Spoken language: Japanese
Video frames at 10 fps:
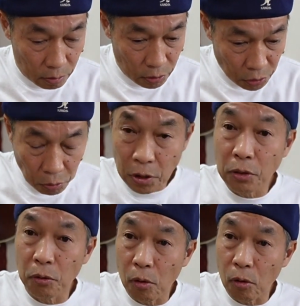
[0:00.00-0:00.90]
少
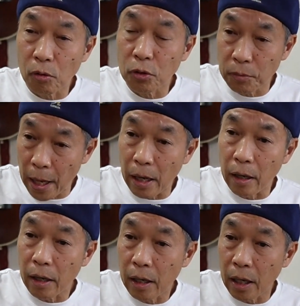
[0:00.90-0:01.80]
年の夢、
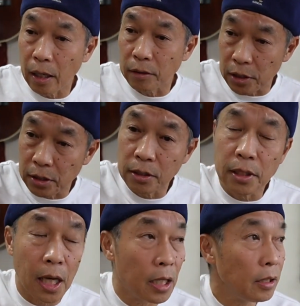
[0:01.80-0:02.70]

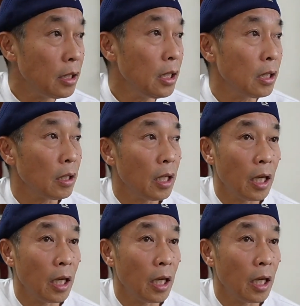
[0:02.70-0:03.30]
実際に、